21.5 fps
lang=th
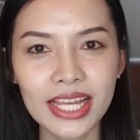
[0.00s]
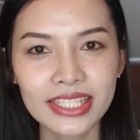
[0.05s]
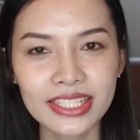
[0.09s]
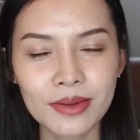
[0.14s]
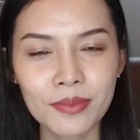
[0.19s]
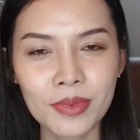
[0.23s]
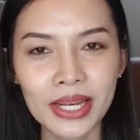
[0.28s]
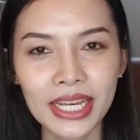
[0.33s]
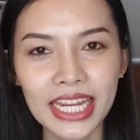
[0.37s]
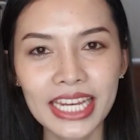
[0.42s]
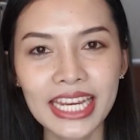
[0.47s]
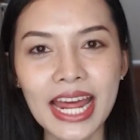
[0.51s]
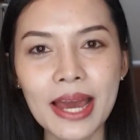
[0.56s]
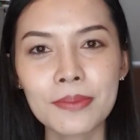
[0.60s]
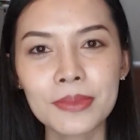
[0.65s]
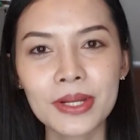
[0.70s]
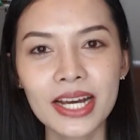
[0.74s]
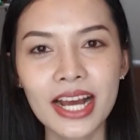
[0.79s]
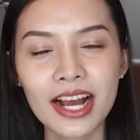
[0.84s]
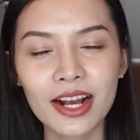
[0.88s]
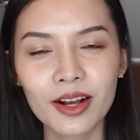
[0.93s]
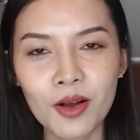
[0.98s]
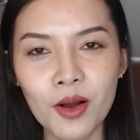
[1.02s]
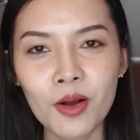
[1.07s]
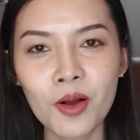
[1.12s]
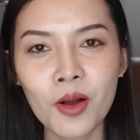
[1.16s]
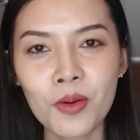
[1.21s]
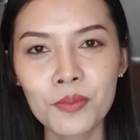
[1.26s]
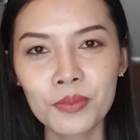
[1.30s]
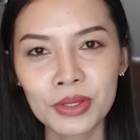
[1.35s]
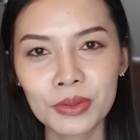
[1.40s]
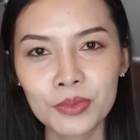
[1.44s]
จะมาแนะนำนะคะก็ค
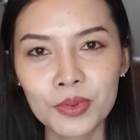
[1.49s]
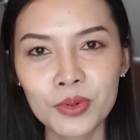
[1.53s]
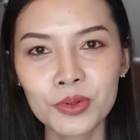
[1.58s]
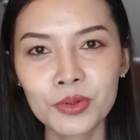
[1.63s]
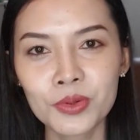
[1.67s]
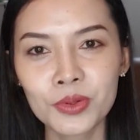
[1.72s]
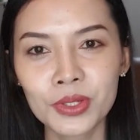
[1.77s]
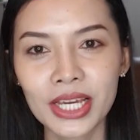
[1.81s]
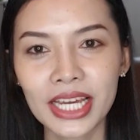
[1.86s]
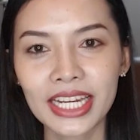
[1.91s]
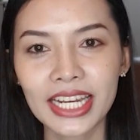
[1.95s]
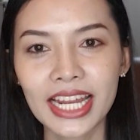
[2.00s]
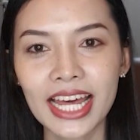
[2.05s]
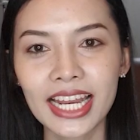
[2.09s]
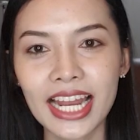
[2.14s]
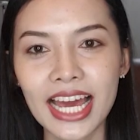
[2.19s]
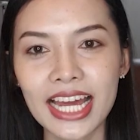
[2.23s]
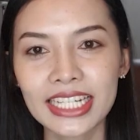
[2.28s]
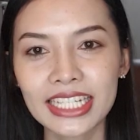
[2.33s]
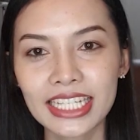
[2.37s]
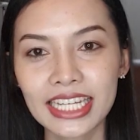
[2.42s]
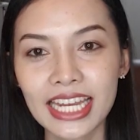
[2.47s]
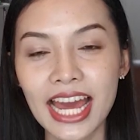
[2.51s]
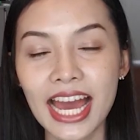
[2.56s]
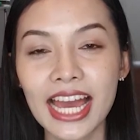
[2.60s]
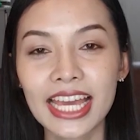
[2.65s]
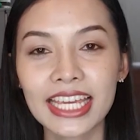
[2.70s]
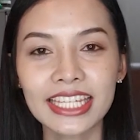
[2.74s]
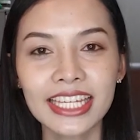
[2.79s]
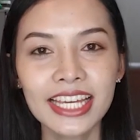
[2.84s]
อมเมนต์พูดคุยกันด้านล่างนี้ได้